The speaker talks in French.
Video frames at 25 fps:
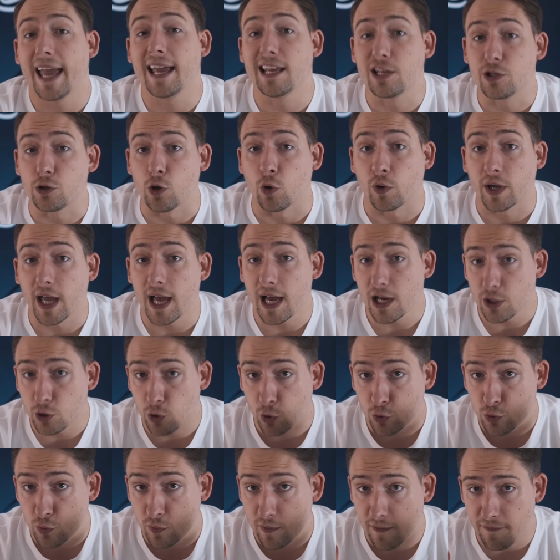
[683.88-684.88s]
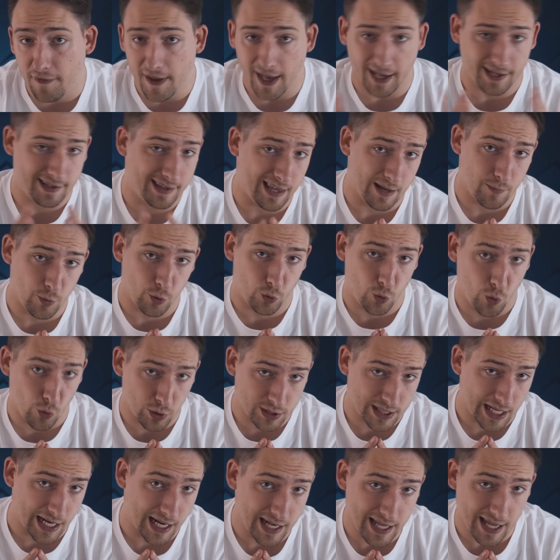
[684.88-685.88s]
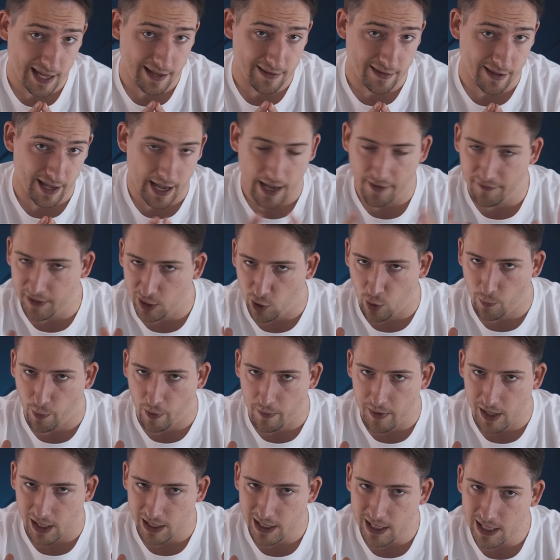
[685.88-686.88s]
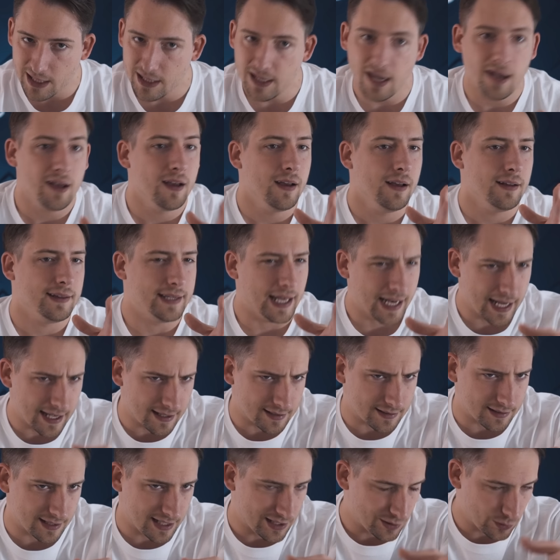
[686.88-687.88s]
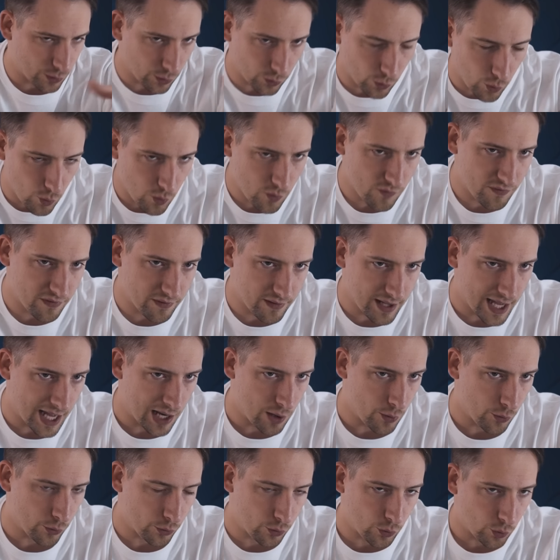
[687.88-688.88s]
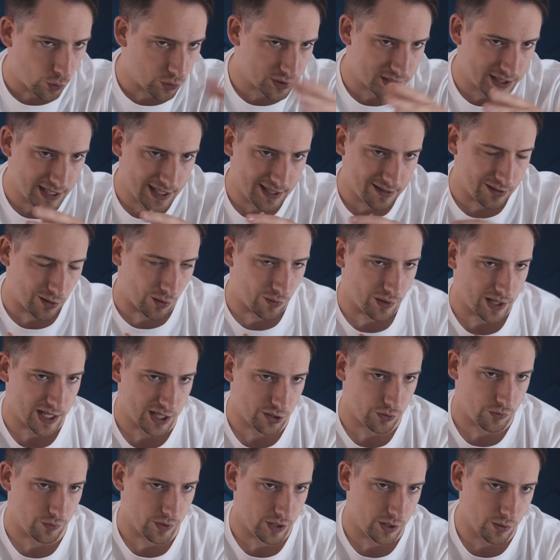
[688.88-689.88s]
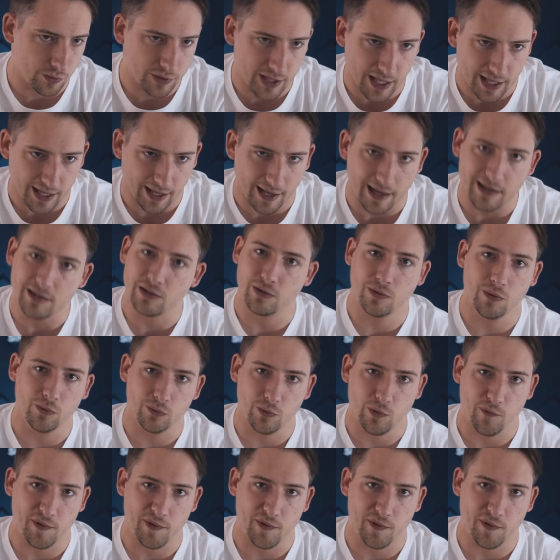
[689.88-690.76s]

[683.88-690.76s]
et s'engage dans une véritable course à l'alien, avec en première ligne Dallas qui se retrouve à le courser dans les tuyaux d'aération du